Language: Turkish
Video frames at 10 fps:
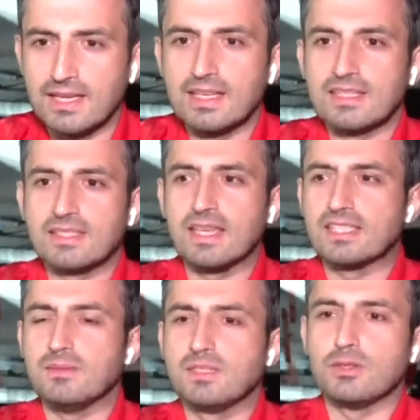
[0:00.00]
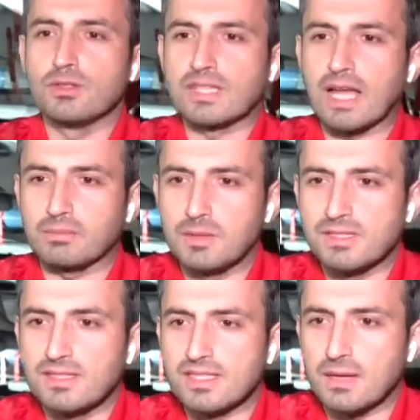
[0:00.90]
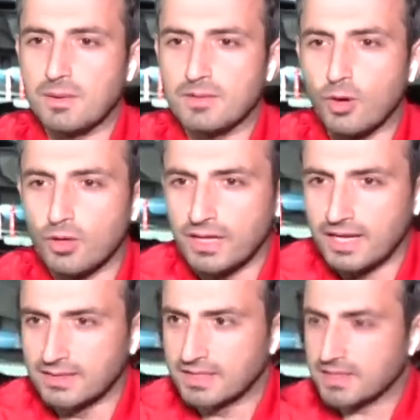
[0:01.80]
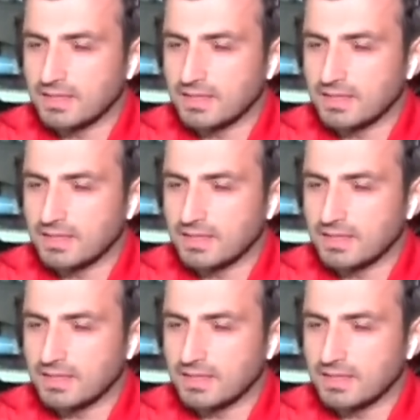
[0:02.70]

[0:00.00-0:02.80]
sesimizi yükseltmemizin sebebi de ondandır.